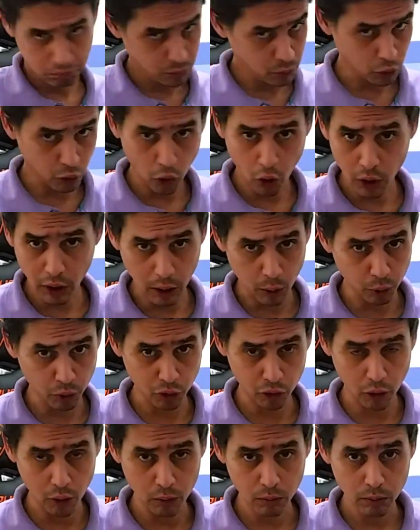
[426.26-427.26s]
toca o
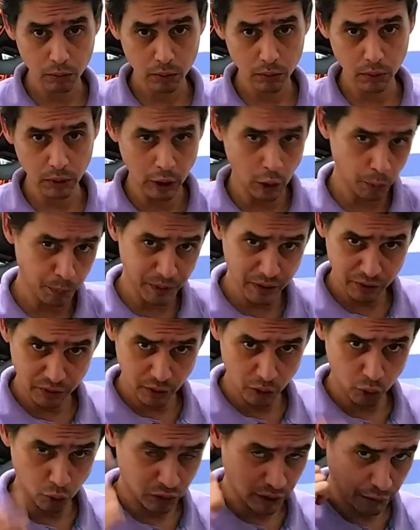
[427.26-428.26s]
som, não
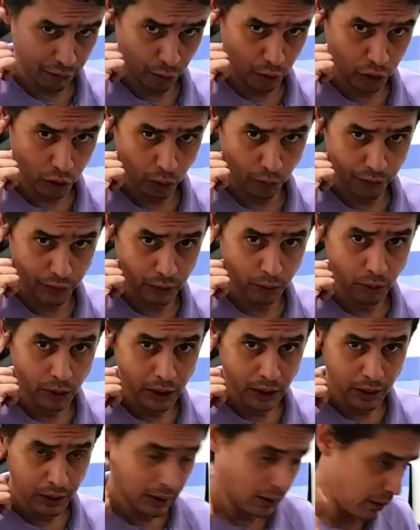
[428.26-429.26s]
preciso usar fone de ouvido,
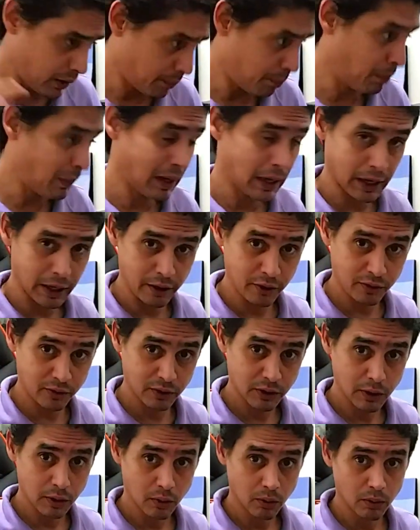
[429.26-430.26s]

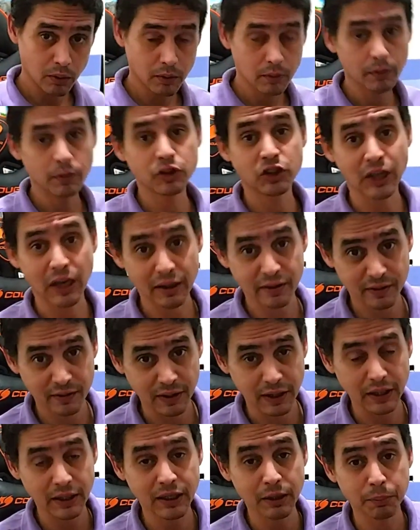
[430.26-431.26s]
mas já
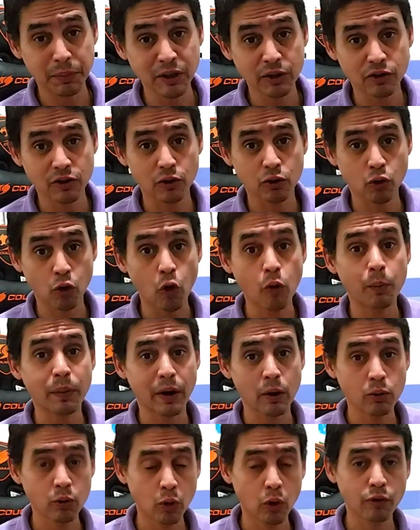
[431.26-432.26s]
sei que preciso comprar
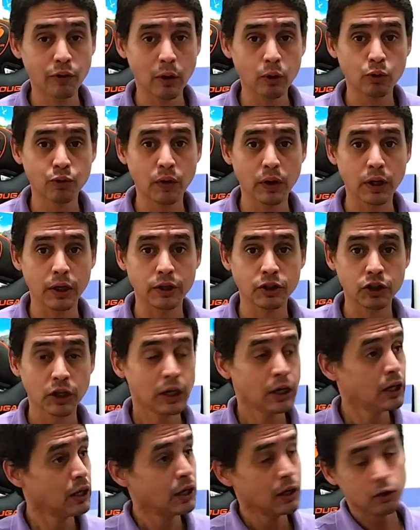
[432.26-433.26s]
um novo alto-falante.
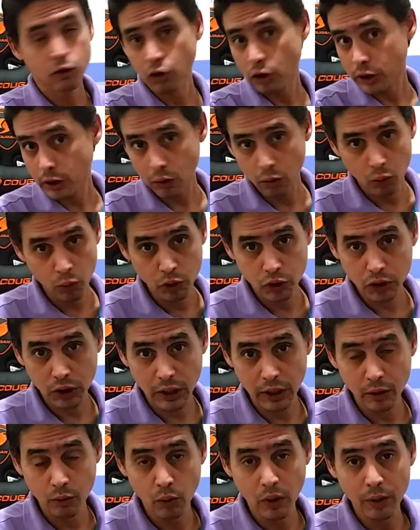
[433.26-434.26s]
Só que custa
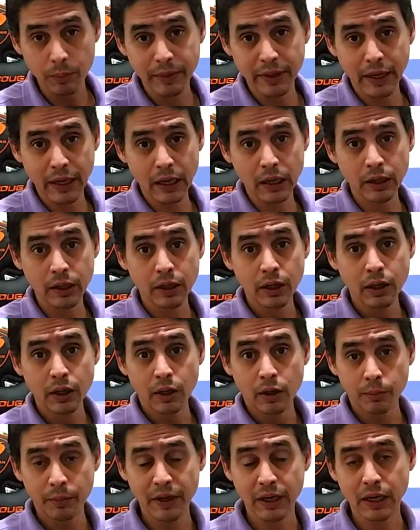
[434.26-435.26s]
aí no ML
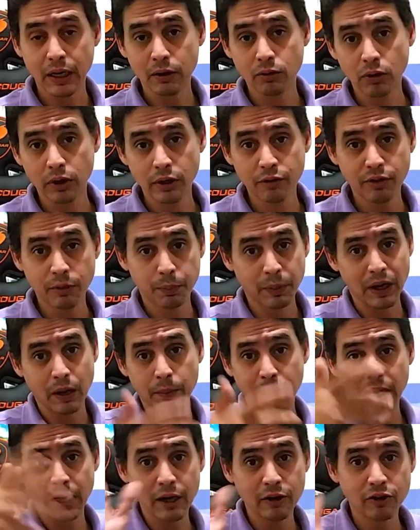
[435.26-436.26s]
Mercado Livre para
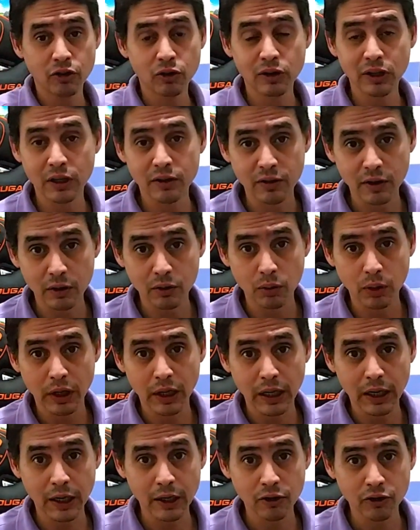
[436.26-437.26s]
mais de 300
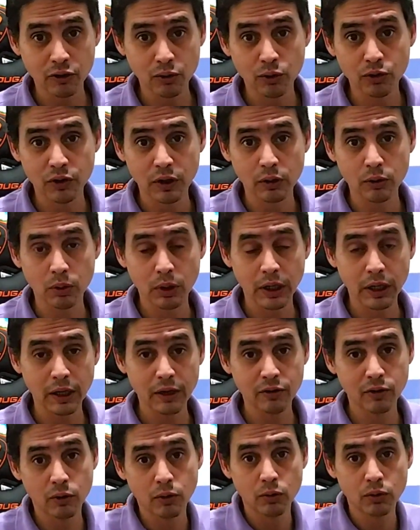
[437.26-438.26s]
reais, 200 reais
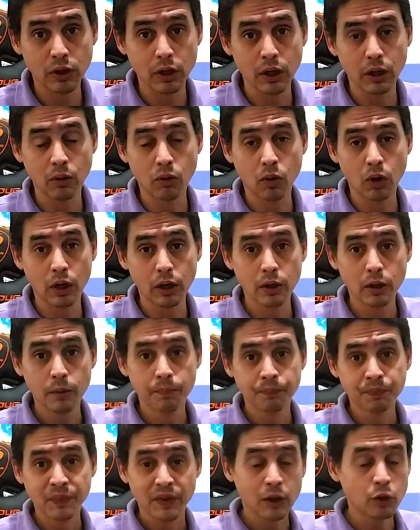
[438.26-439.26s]
eu não tenho agora
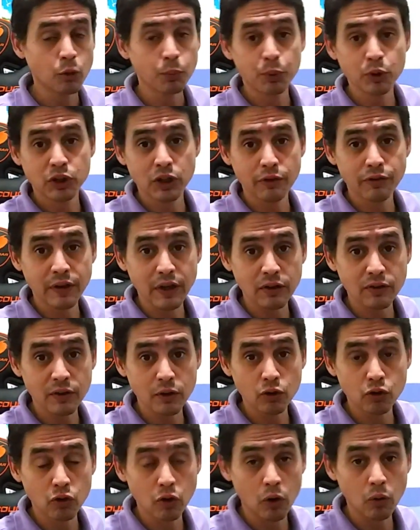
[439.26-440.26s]
e não podia ficar sem
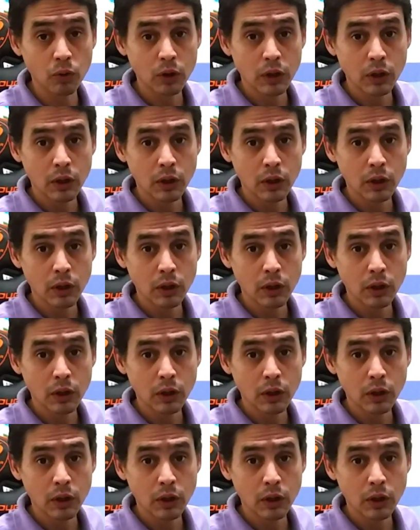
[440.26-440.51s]
som.